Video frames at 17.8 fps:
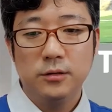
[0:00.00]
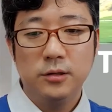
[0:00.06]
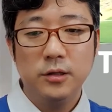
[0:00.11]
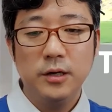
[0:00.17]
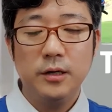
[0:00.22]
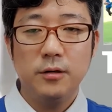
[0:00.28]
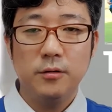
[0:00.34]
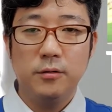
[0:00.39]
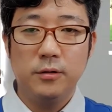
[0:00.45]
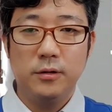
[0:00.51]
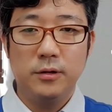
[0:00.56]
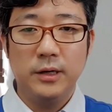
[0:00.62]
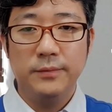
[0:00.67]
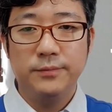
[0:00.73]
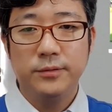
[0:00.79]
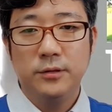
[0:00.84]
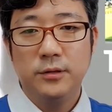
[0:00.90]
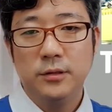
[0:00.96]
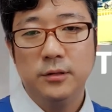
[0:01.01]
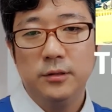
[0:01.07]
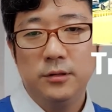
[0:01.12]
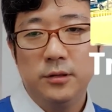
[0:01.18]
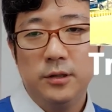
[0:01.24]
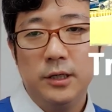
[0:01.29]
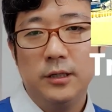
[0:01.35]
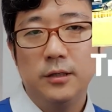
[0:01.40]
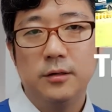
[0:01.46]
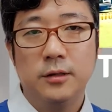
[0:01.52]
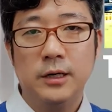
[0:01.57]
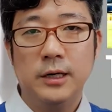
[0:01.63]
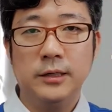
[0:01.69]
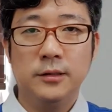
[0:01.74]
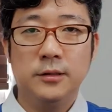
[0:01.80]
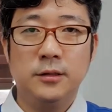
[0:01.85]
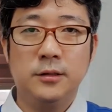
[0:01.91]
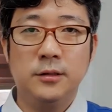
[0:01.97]
트랙 레프트 트랙
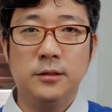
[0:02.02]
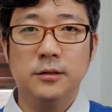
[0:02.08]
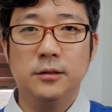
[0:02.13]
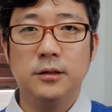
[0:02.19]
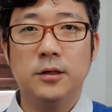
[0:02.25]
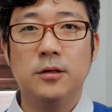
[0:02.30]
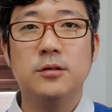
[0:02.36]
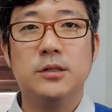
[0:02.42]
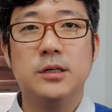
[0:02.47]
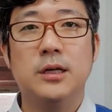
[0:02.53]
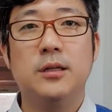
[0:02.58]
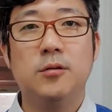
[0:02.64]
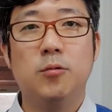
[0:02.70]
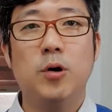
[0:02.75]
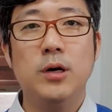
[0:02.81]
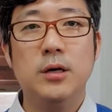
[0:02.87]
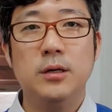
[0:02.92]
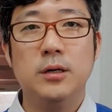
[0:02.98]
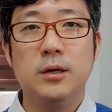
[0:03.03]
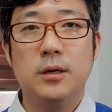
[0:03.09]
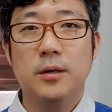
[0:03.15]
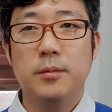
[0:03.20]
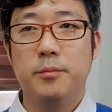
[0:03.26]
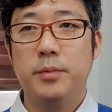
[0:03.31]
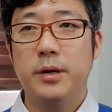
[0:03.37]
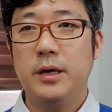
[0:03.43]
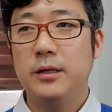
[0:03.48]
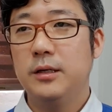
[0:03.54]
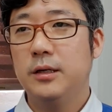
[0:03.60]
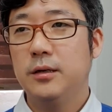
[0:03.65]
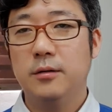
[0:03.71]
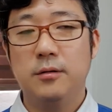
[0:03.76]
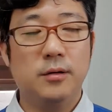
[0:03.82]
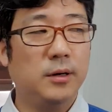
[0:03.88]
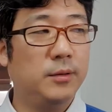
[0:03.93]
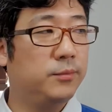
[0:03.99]
라이트 이런 샷과
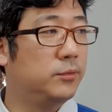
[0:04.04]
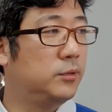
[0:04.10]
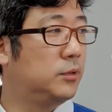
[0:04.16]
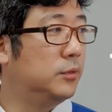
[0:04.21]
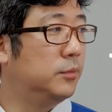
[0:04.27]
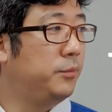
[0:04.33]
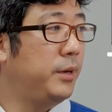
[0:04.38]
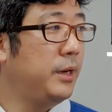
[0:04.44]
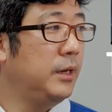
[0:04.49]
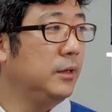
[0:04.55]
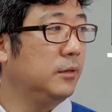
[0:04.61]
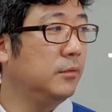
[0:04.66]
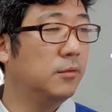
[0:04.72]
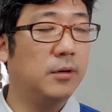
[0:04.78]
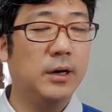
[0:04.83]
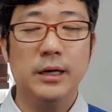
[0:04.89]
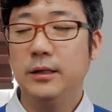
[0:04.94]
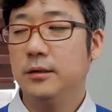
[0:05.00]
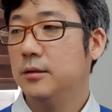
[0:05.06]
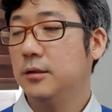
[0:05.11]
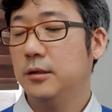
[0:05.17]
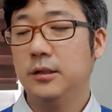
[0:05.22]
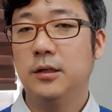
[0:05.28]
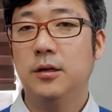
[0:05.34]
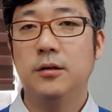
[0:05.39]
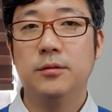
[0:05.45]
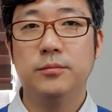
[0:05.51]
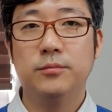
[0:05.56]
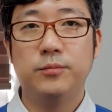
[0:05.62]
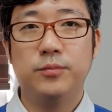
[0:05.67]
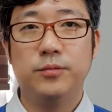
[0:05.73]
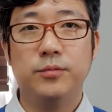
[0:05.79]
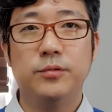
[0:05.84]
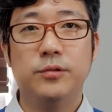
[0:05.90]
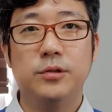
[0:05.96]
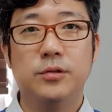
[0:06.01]
패닝, 레프트, 펜, 라이트 이런
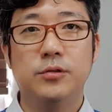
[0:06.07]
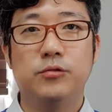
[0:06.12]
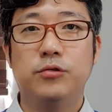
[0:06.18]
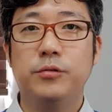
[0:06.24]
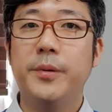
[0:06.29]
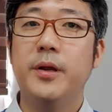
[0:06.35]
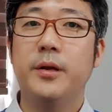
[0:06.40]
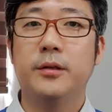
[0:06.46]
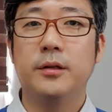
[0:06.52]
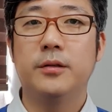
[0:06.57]
부분들을 구별해서